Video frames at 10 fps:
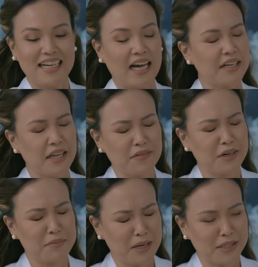I never
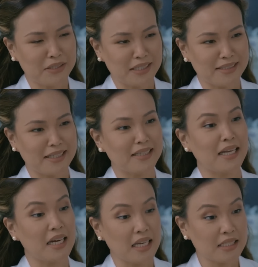imagined that the
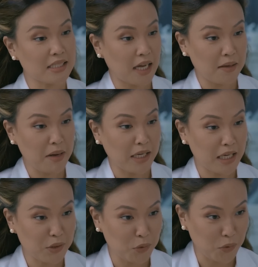next time I get
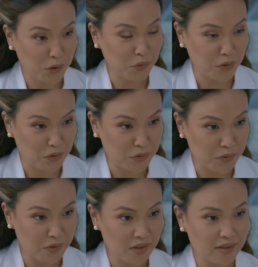to work with you,
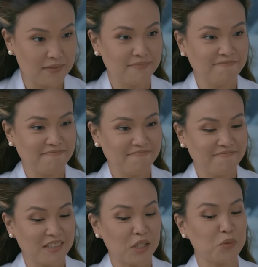
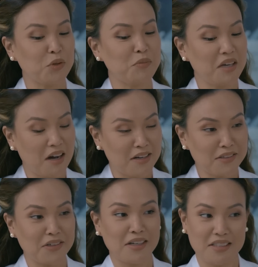it would be
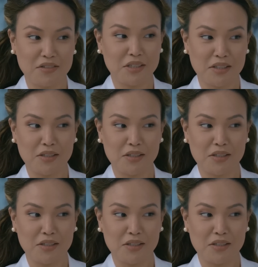under a different